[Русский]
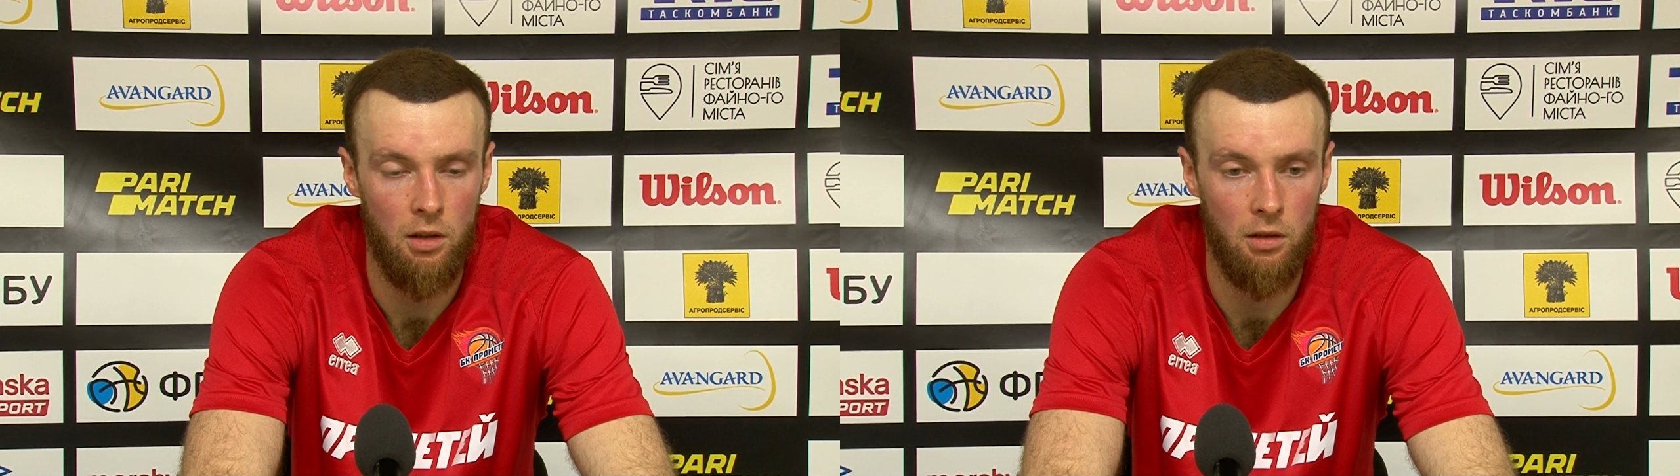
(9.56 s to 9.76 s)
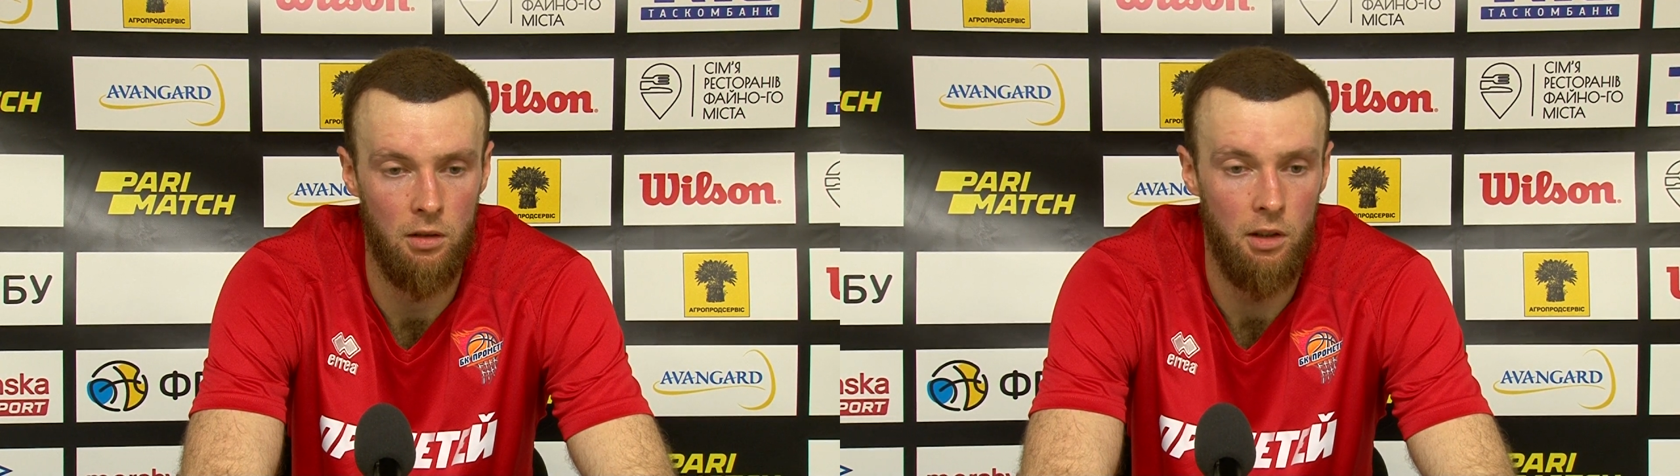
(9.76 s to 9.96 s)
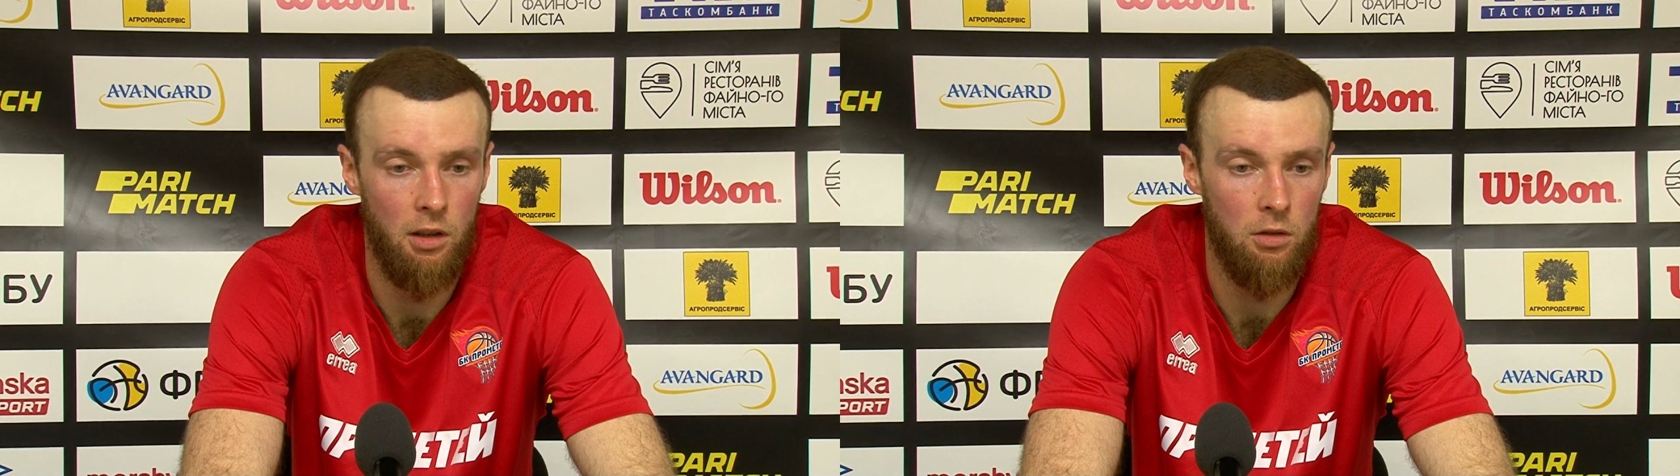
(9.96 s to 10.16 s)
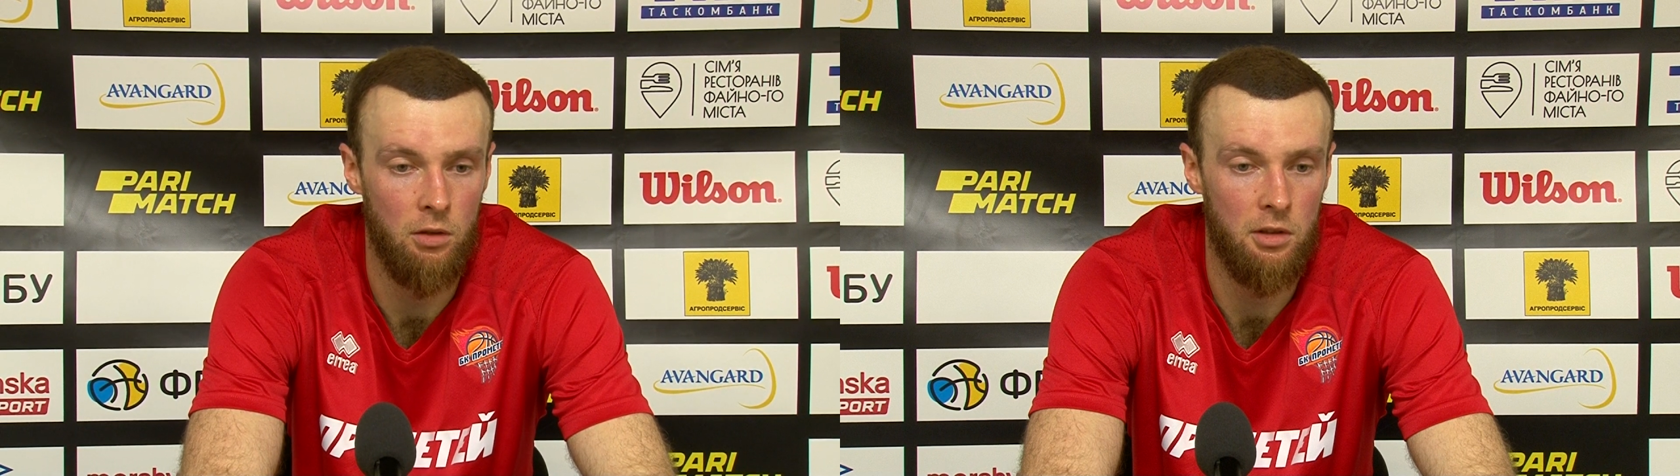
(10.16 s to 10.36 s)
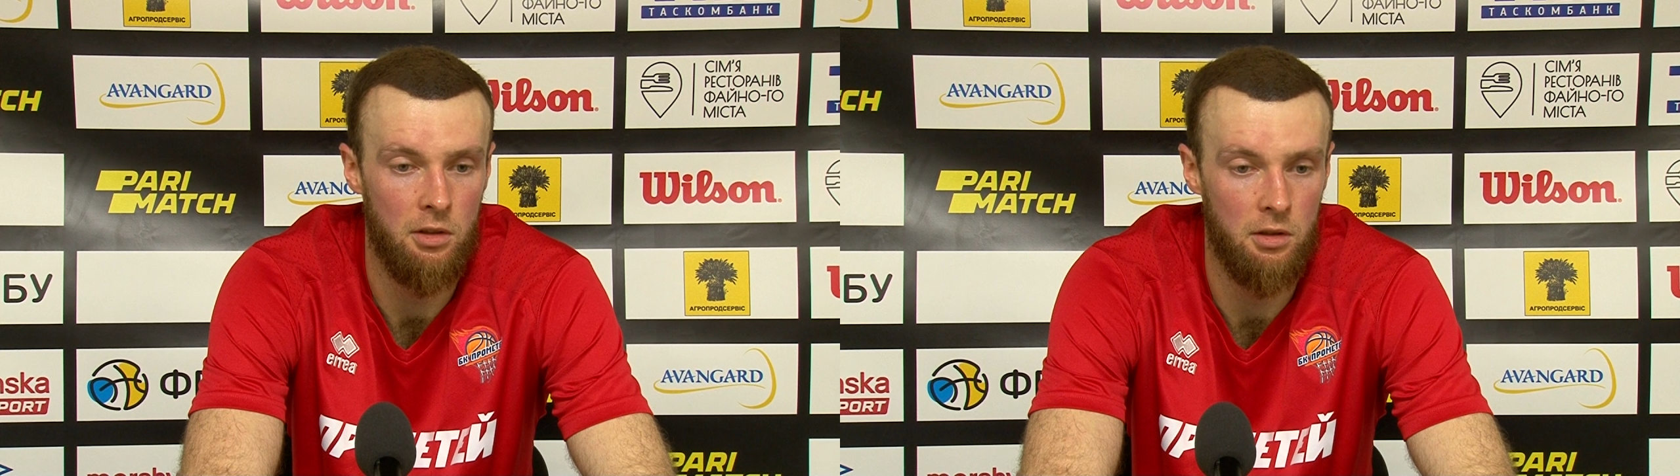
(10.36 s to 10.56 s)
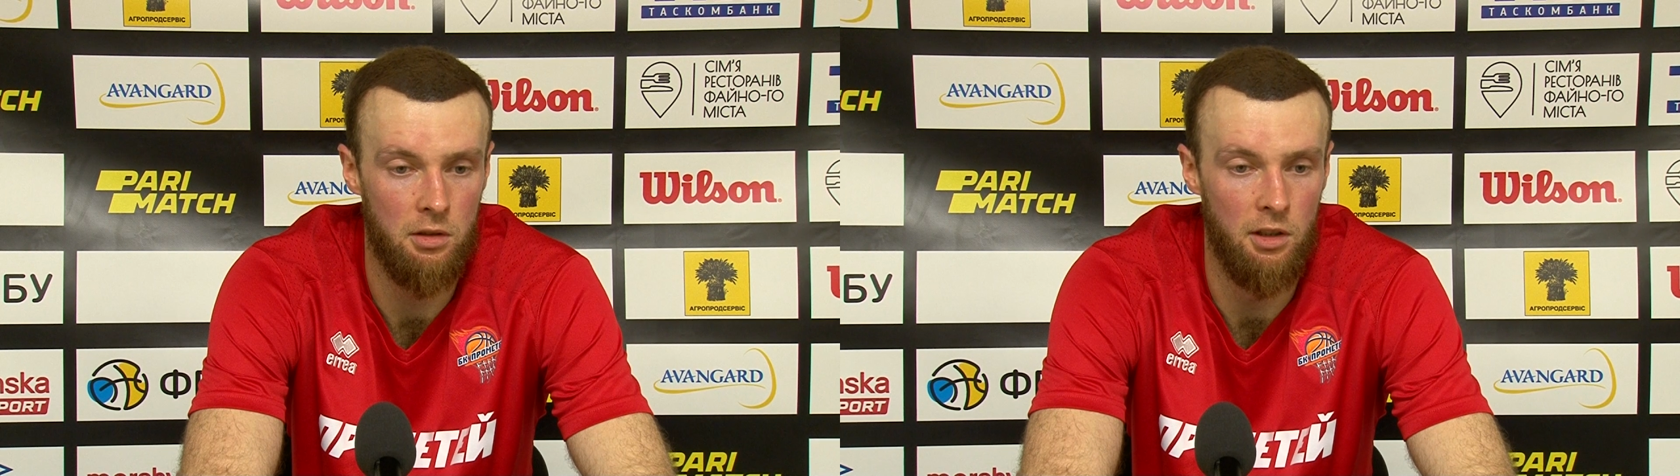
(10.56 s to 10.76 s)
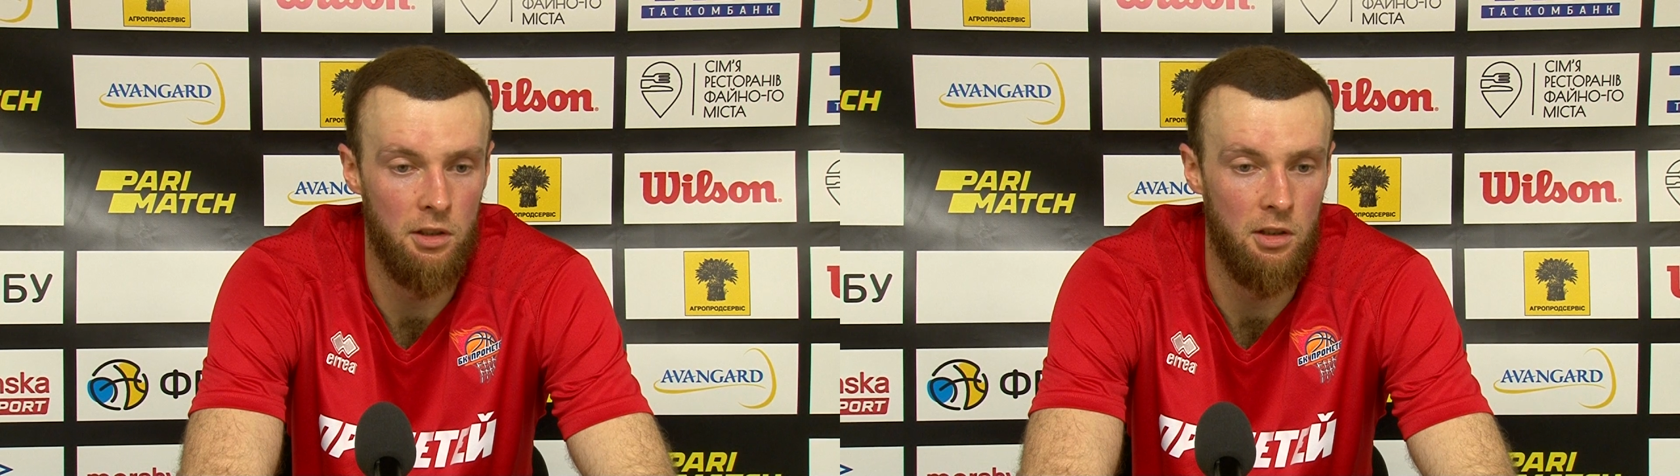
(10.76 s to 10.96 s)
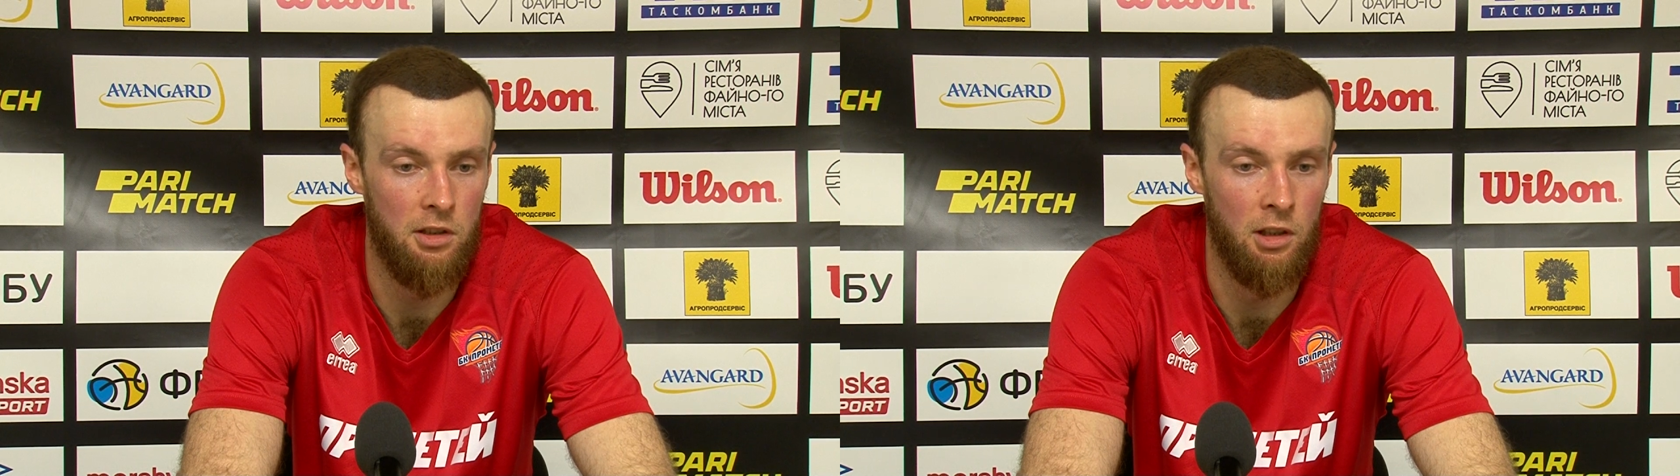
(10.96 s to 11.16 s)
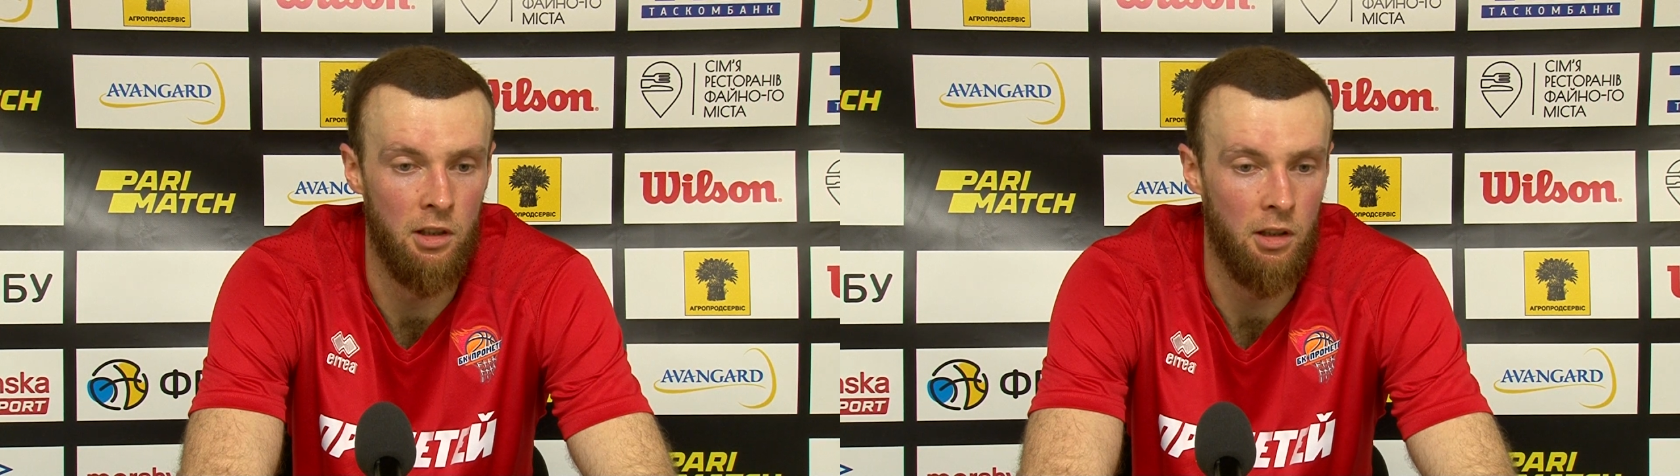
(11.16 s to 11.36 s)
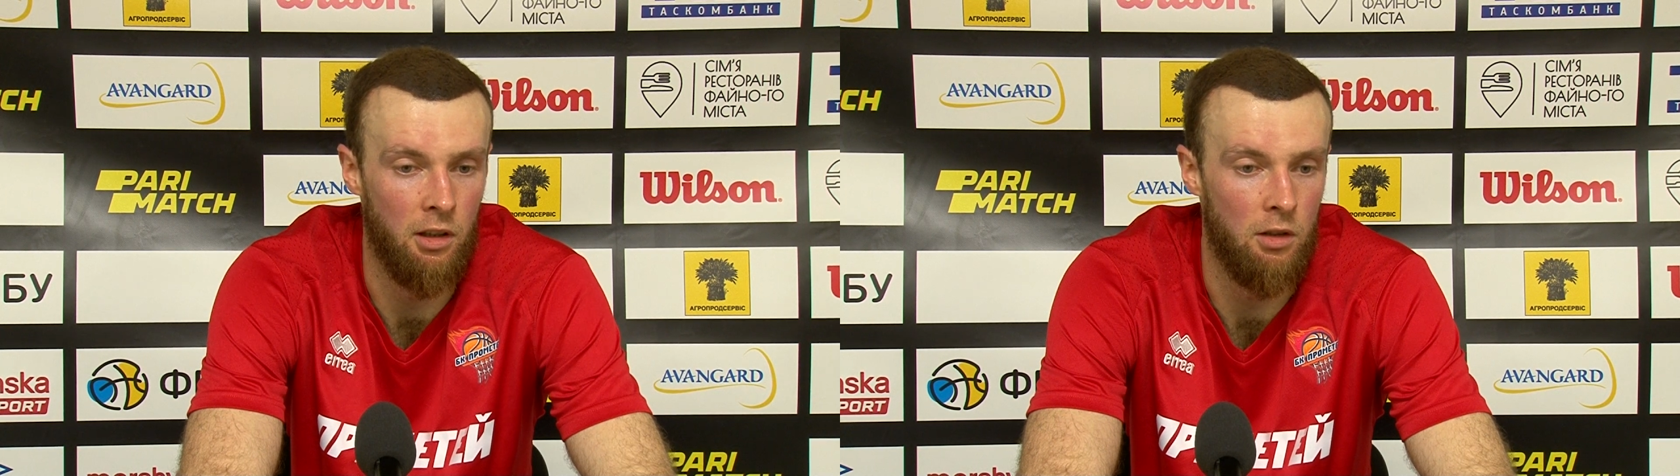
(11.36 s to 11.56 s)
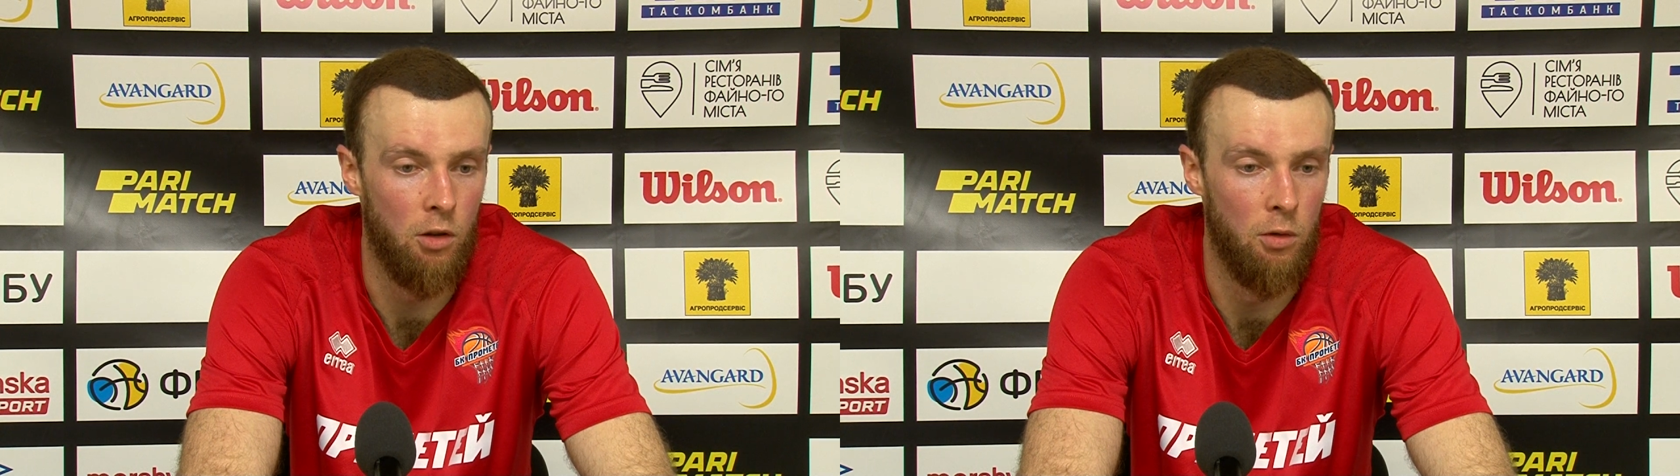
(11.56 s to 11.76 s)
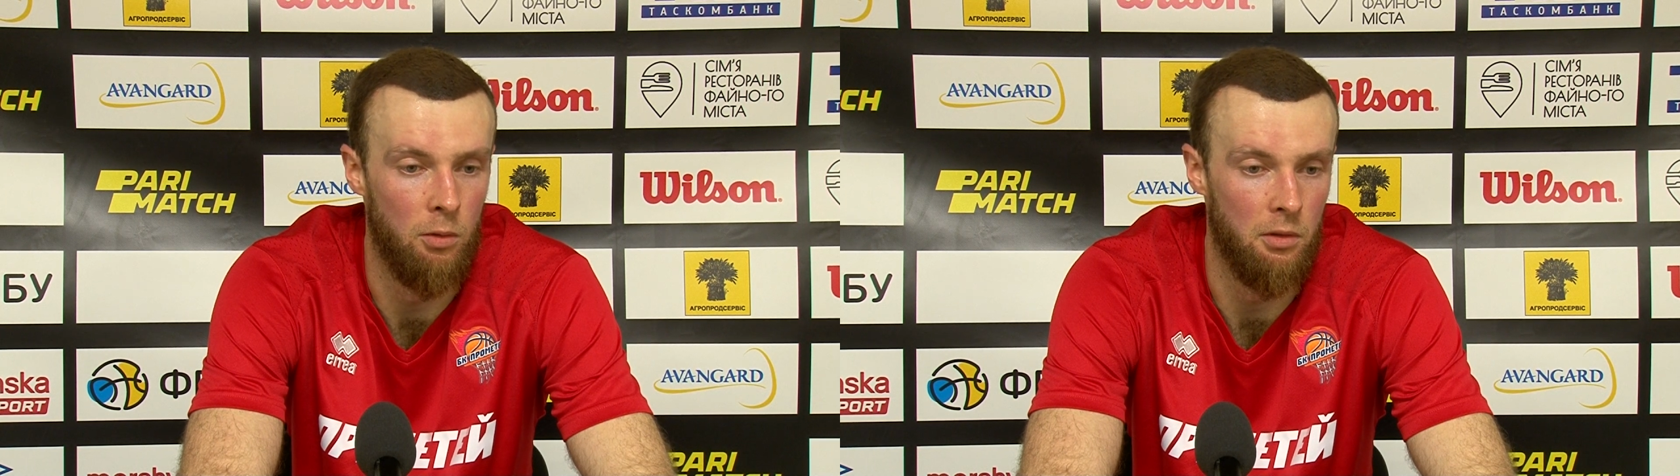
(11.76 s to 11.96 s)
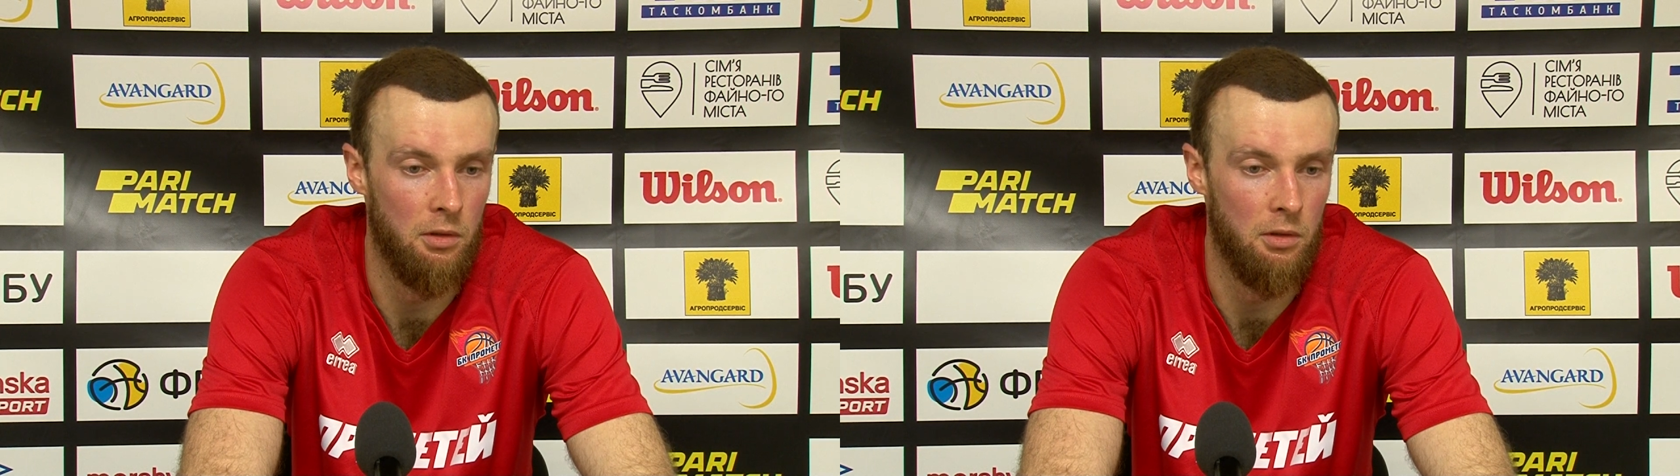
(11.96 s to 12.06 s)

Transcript: Да нет, у нас 10 сильных игроков,